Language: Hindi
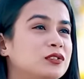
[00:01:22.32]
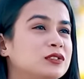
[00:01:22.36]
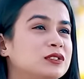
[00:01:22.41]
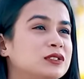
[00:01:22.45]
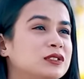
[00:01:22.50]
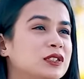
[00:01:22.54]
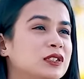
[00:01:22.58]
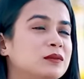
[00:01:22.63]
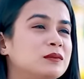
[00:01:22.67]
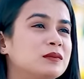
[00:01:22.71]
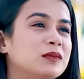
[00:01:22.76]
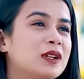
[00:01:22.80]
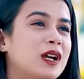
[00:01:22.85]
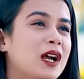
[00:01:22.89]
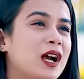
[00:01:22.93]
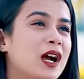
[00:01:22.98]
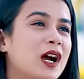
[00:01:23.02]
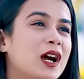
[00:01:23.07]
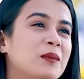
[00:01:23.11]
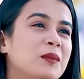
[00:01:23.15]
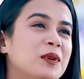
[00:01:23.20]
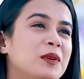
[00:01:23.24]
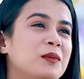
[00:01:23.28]
रुस्तम
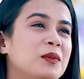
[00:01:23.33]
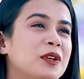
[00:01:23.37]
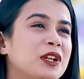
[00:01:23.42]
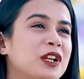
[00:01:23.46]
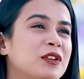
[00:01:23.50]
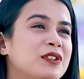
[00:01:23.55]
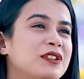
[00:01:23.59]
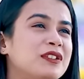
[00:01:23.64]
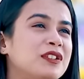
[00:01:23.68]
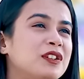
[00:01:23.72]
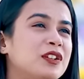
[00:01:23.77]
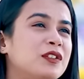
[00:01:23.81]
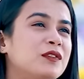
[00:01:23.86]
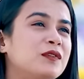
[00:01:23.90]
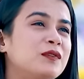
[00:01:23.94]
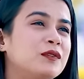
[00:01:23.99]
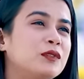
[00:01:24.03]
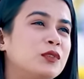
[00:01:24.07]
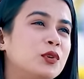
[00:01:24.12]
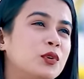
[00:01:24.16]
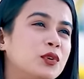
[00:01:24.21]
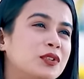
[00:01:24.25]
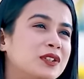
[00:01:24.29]
हमें मिले हुए सिर्फ
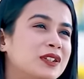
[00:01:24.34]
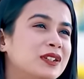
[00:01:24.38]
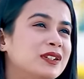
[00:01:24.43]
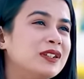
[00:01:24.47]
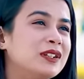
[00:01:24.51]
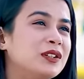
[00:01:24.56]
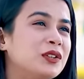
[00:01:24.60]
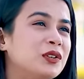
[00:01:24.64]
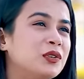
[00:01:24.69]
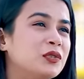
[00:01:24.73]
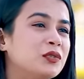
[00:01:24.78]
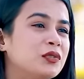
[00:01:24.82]
दो तीन दिन ही